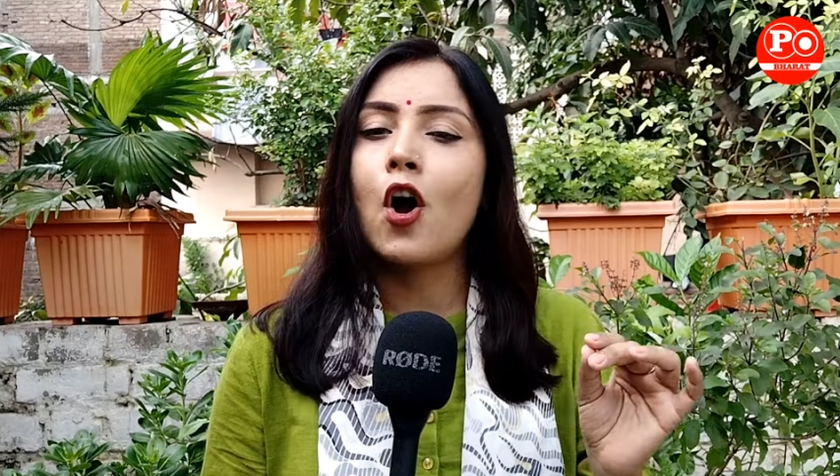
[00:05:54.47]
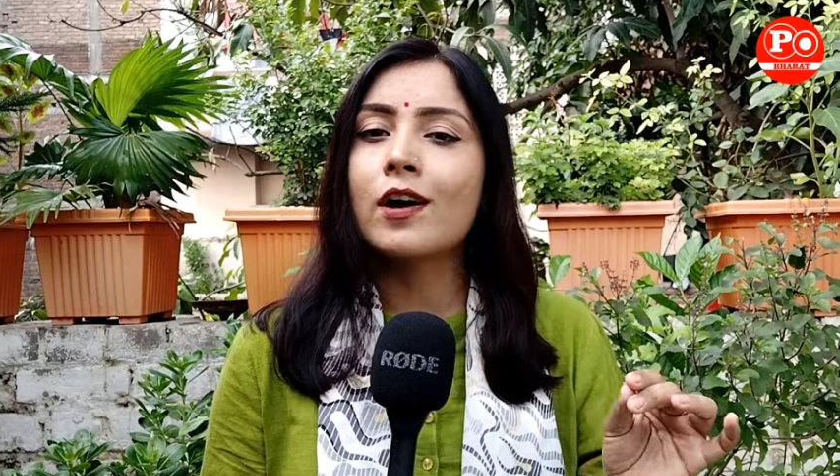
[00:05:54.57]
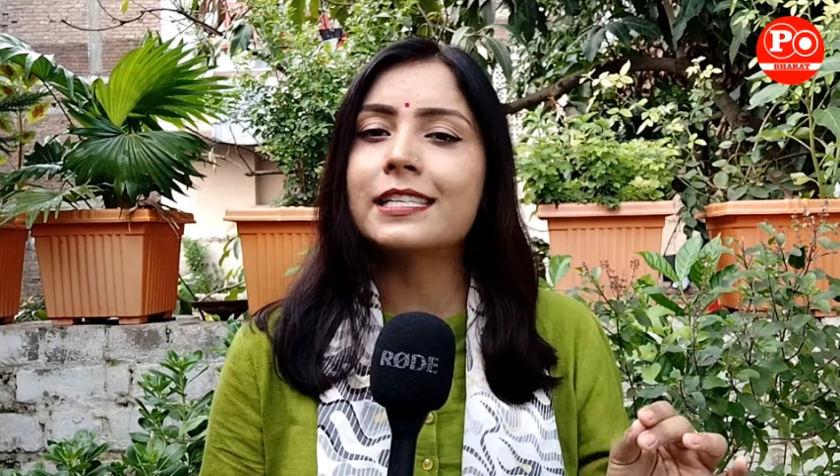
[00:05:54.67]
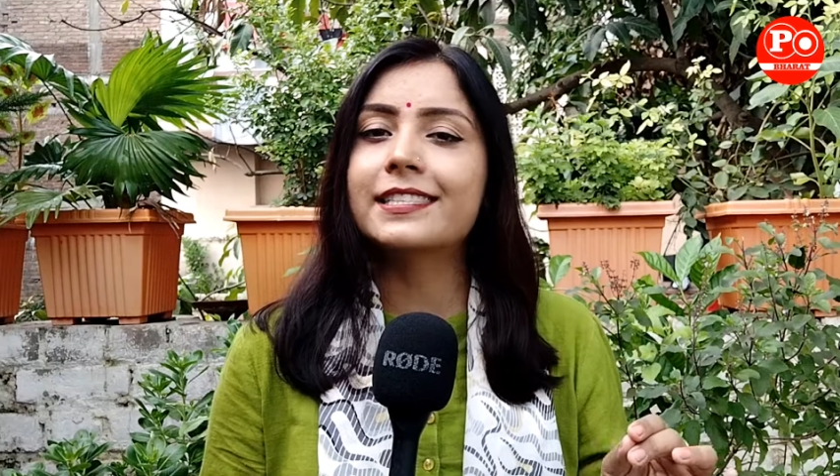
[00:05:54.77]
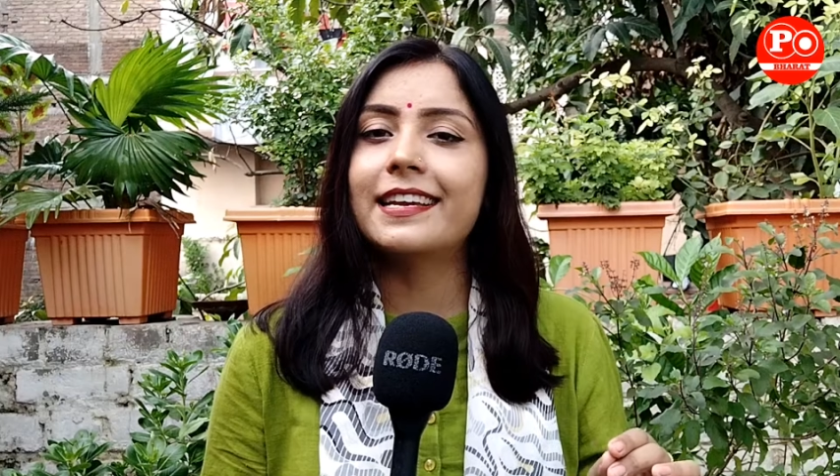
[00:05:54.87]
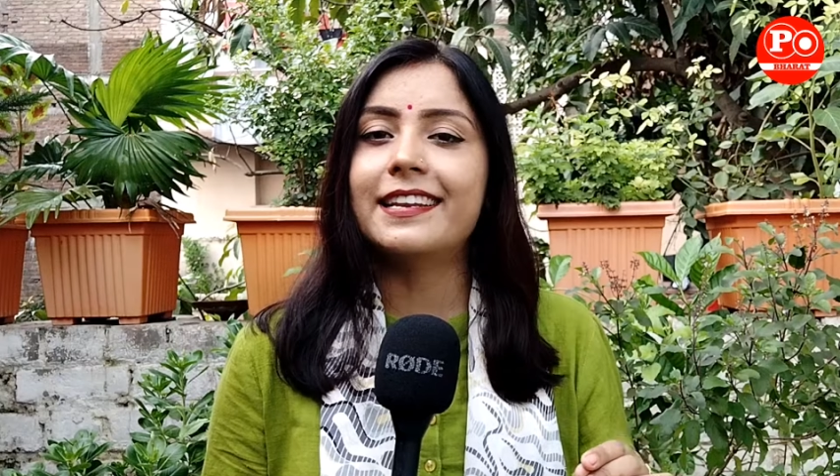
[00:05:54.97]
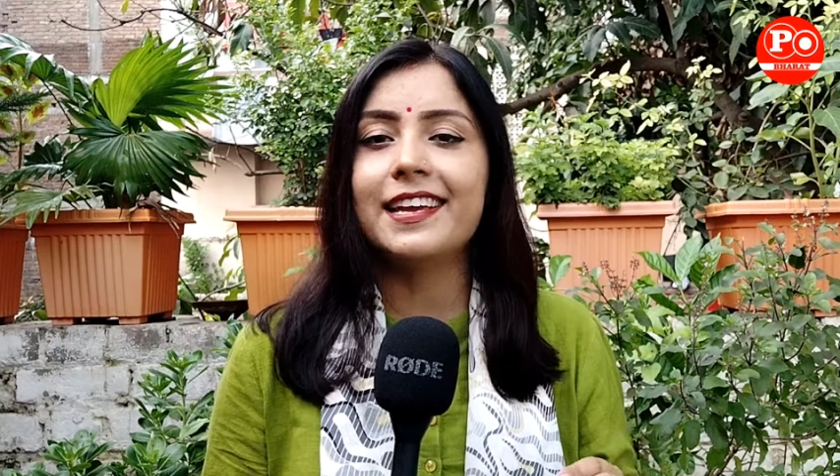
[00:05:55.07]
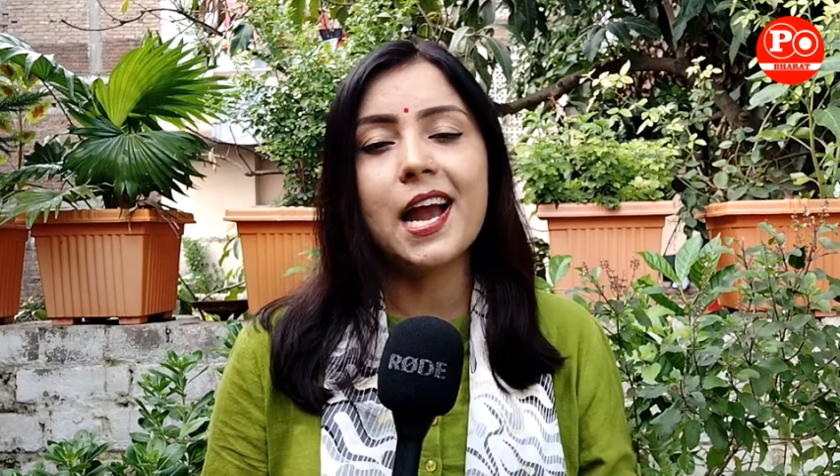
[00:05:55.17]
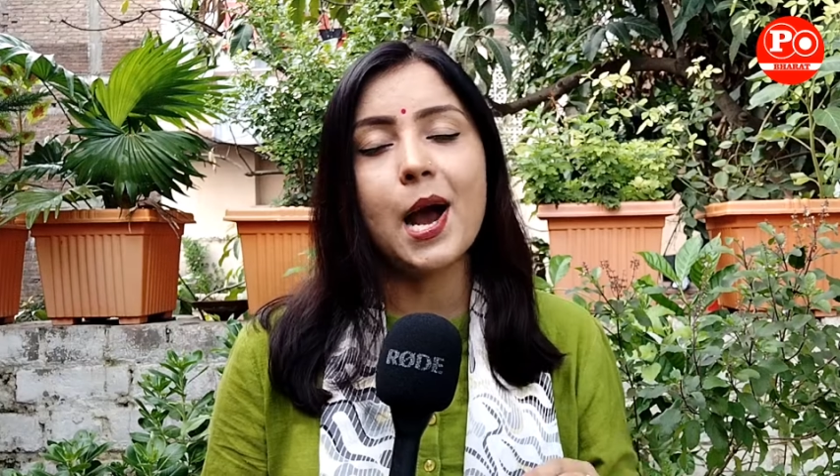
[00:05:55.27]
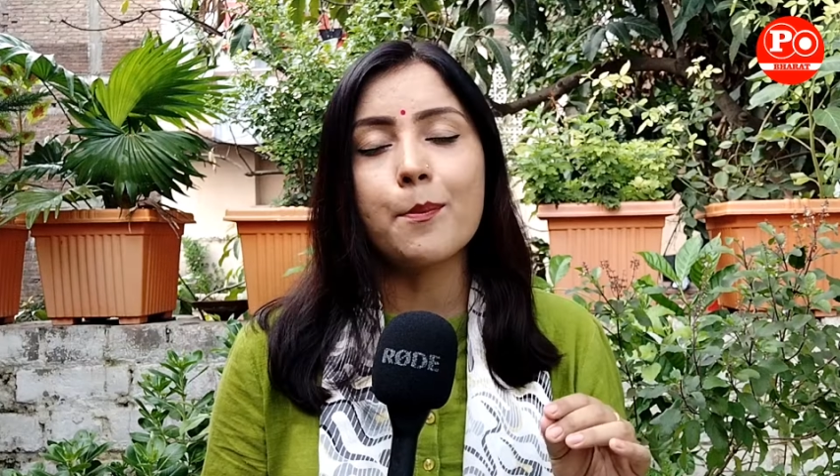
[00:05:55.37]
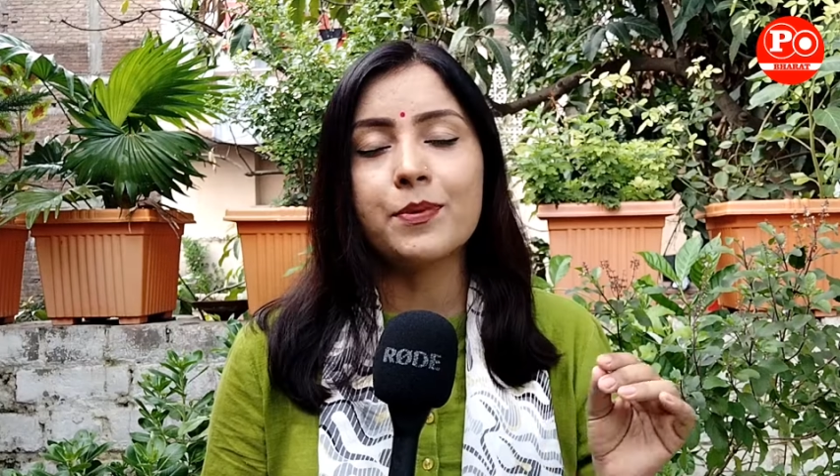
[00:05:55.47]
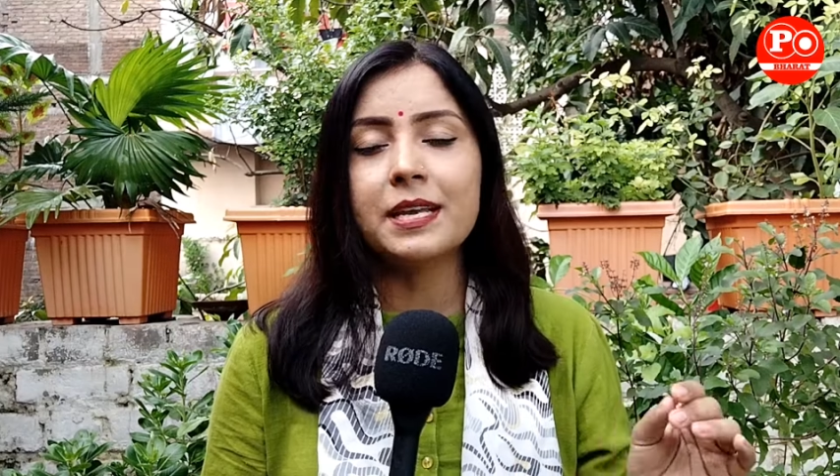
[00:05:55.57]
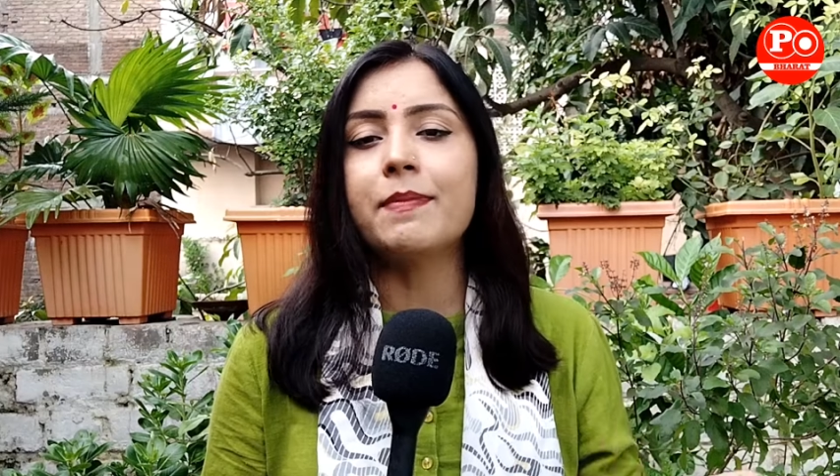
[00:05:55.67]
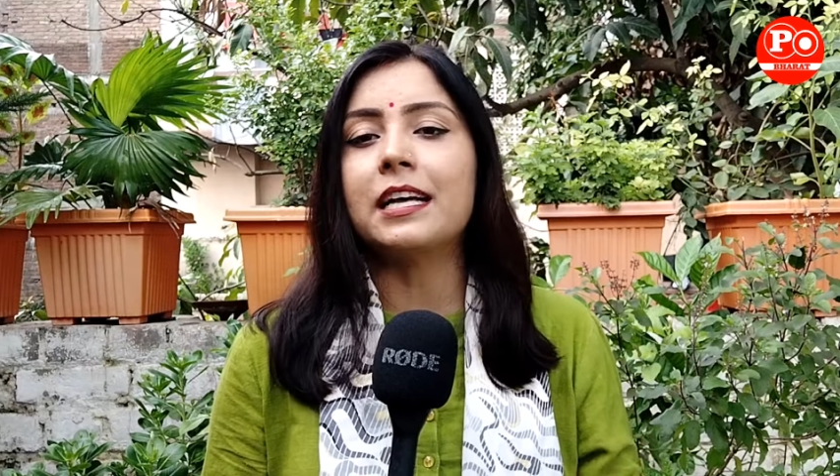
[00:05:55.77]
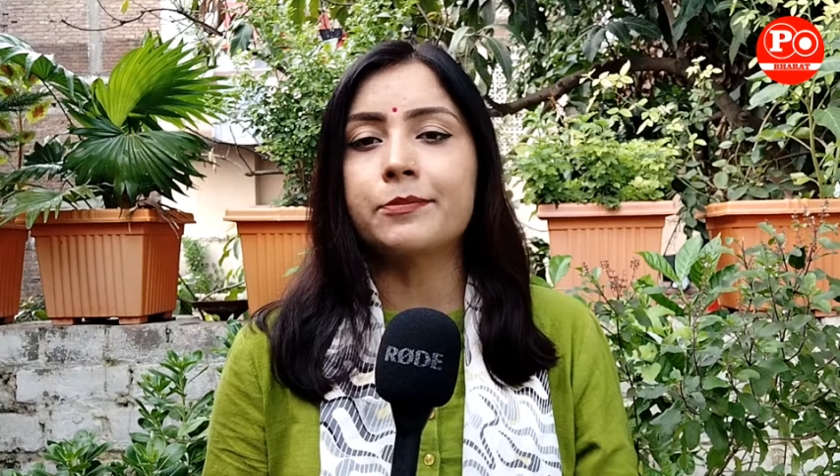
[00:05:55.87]
कांग्रेस के लिए
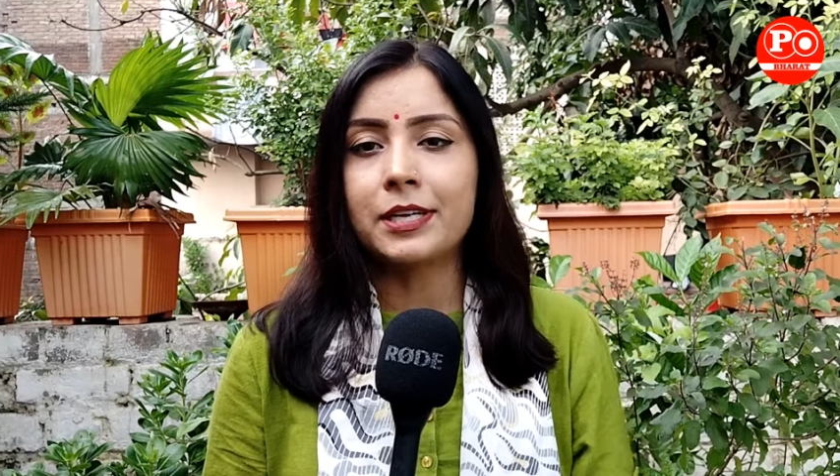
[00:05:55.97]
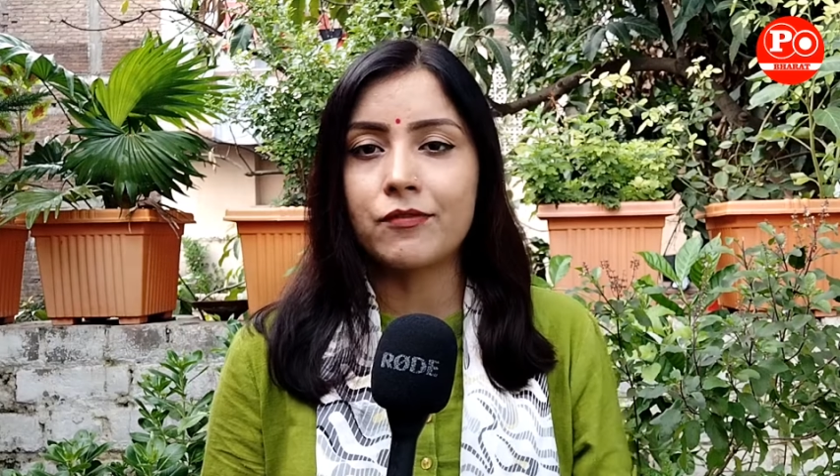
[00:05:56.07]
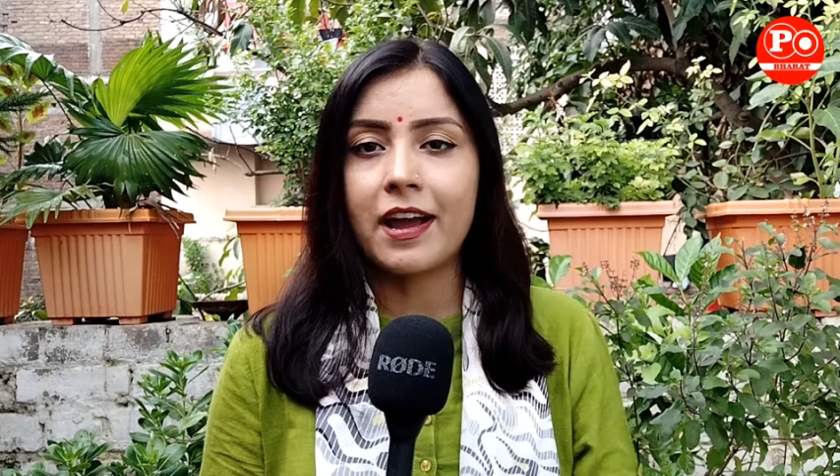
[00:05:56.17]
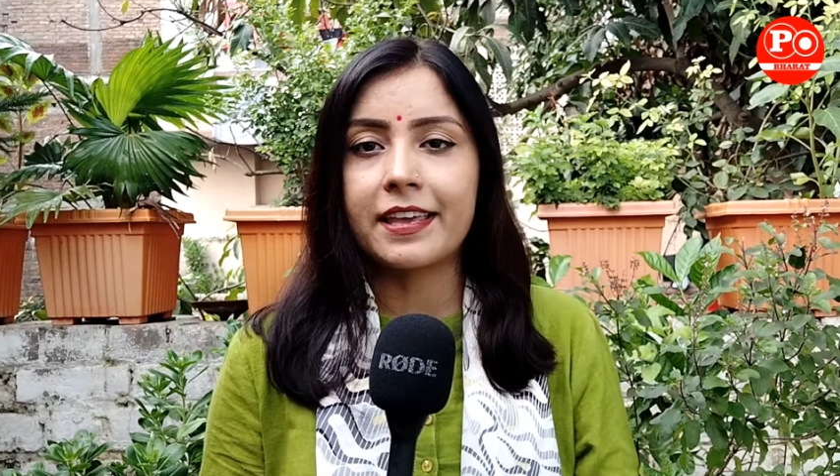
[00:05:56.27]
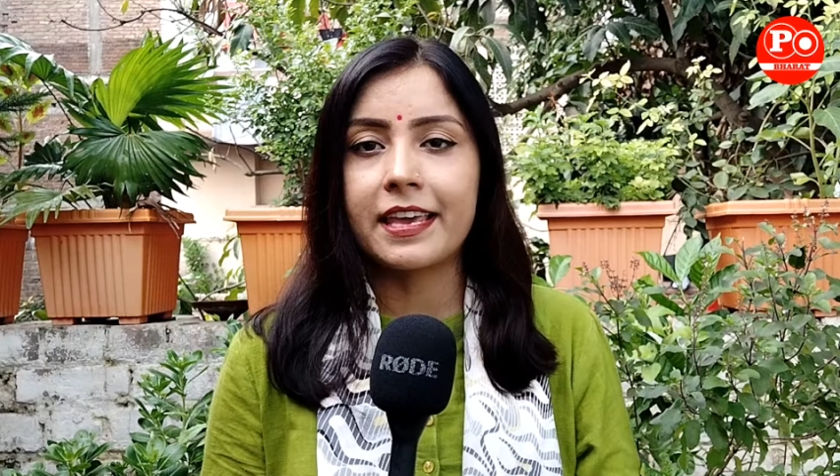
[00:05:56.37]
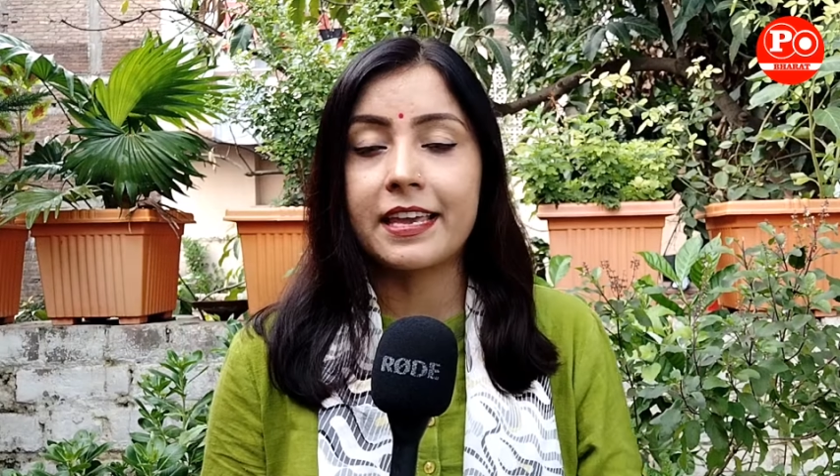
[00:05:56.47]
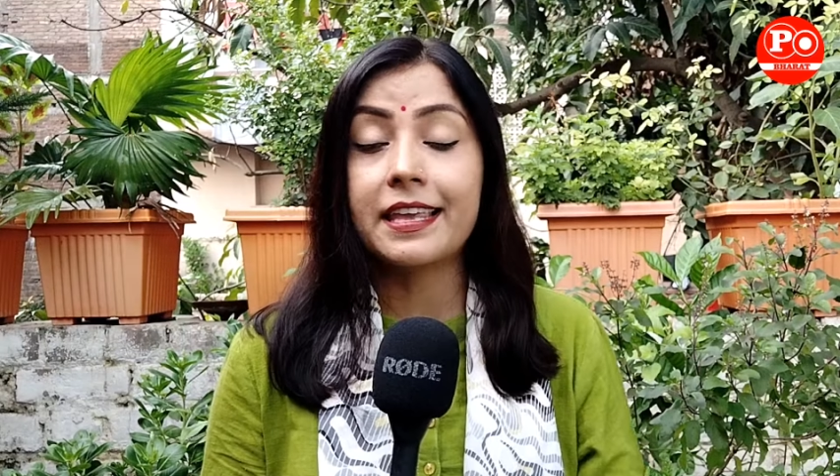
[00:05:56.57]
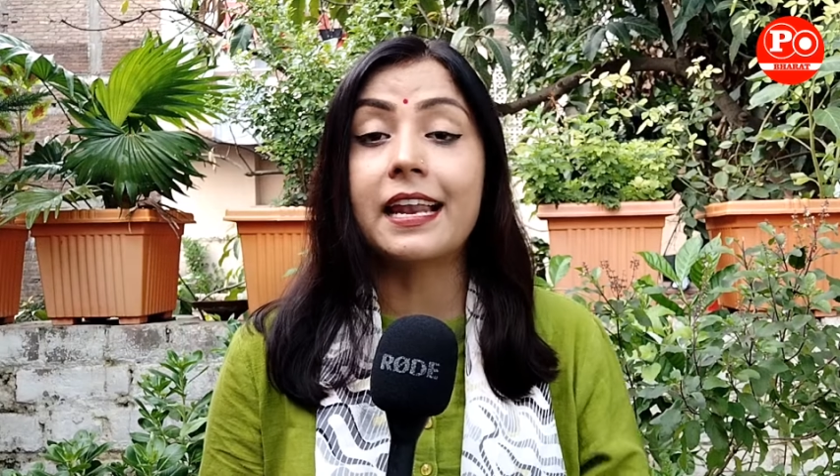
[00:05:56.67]
अपनी बात मनवाएंगे